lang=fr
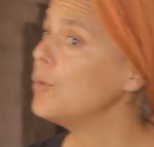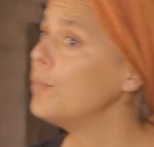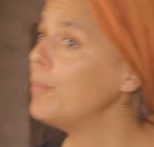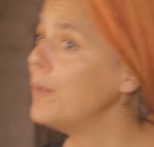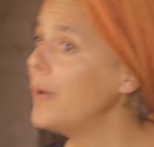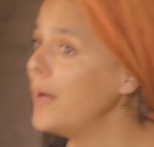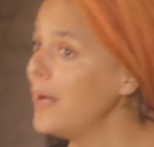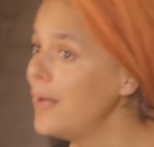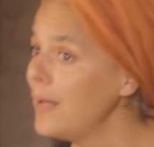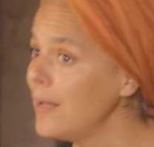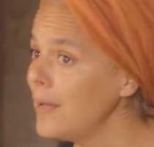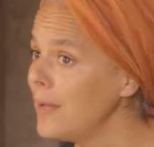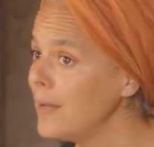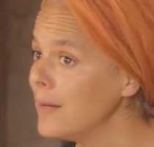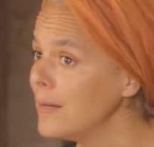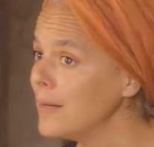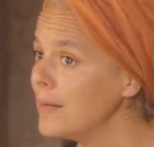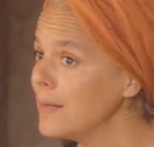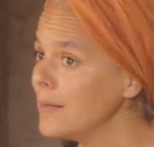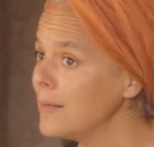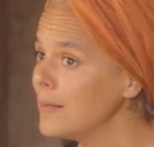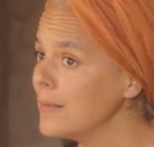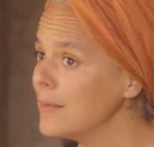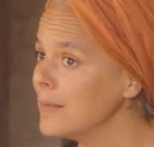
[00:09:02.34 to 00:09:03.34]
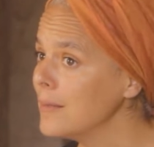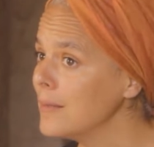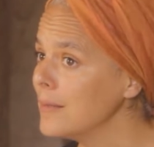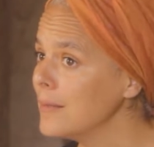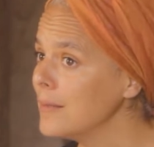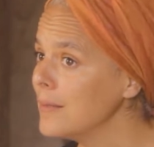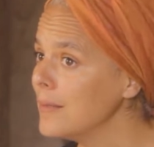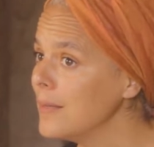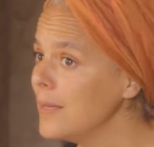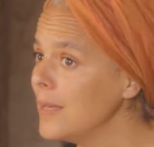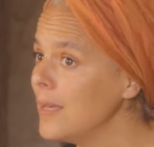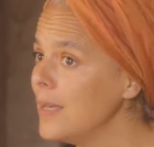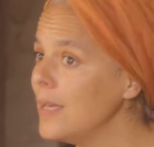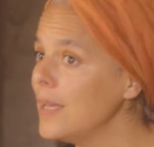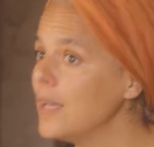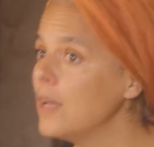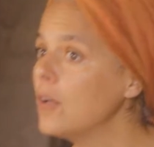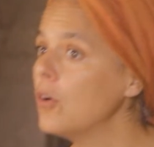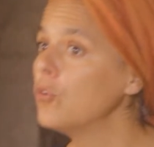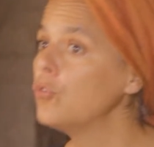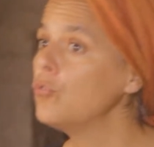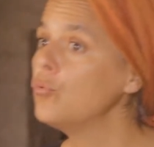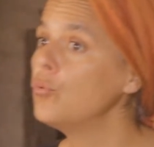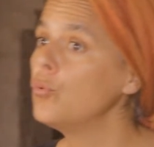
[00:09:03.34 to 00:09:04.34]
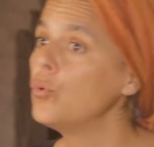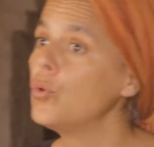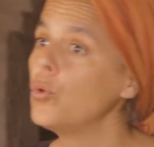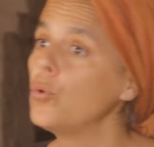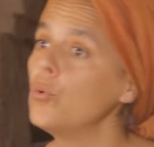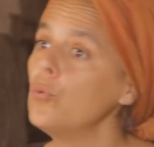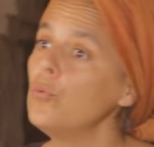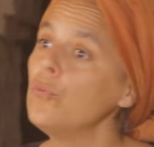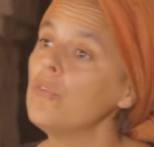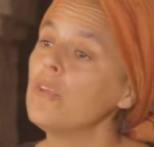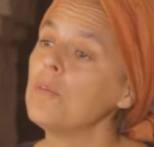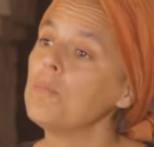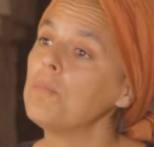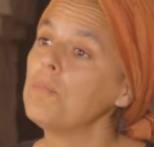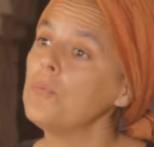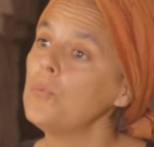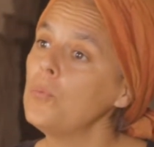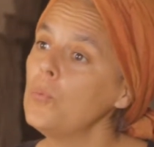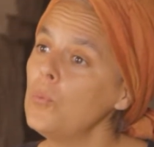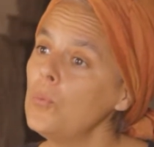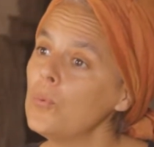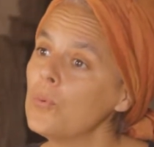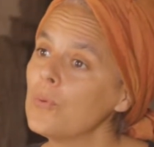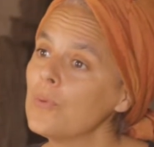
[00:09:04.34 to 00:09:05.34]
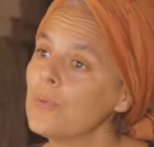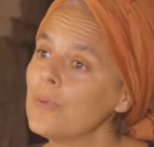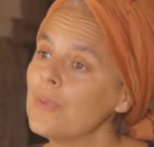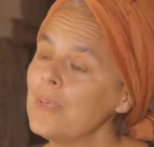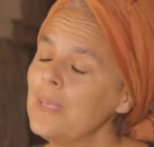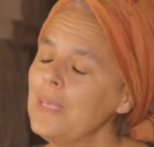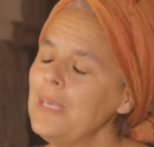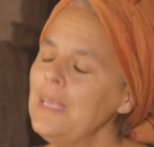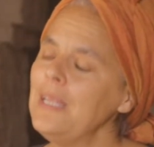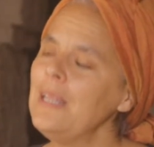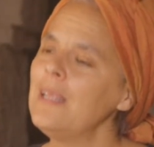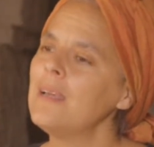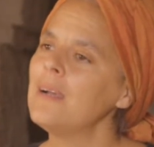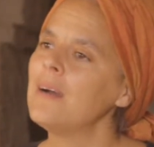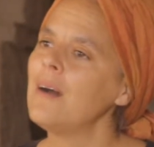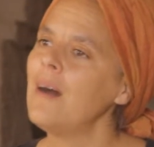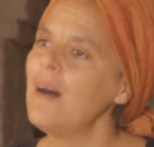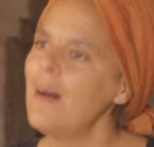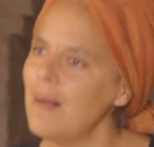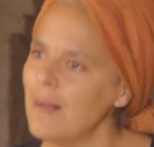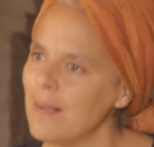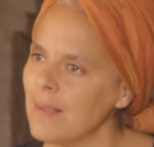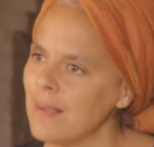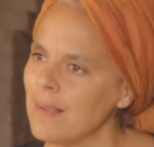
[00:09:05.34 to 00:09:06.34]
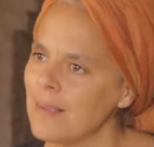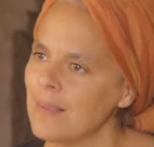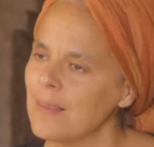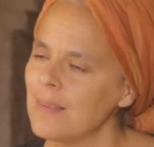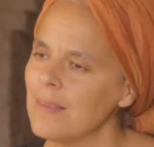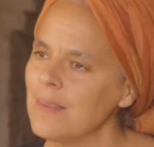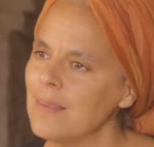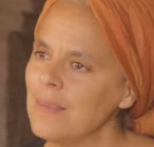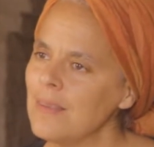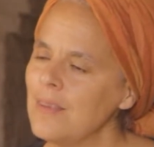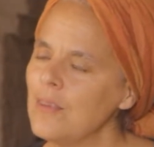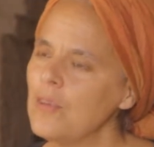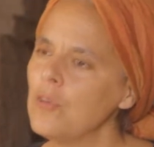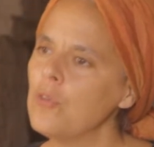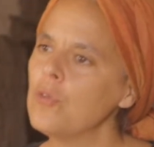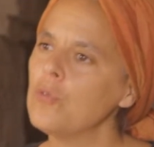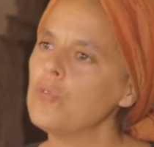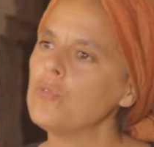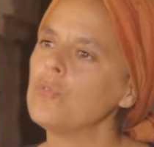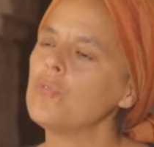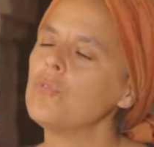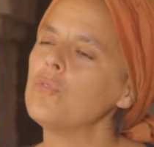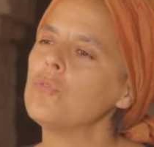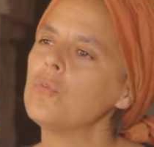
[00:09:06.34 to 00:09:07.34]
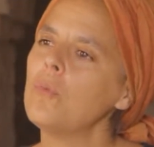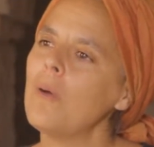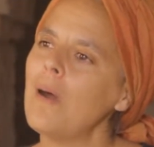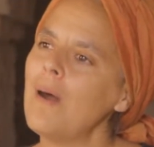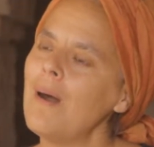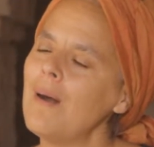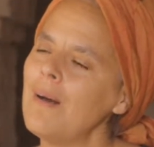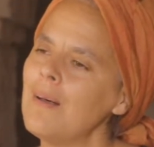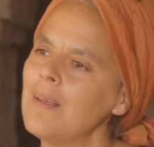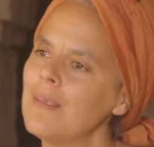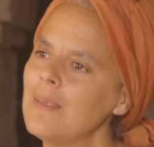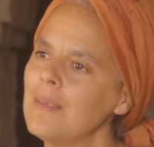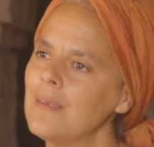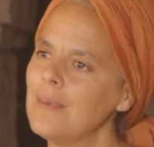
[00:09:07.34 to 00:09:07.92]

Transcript: en parle, et quand on creuse un peu, il est rare que ce soit,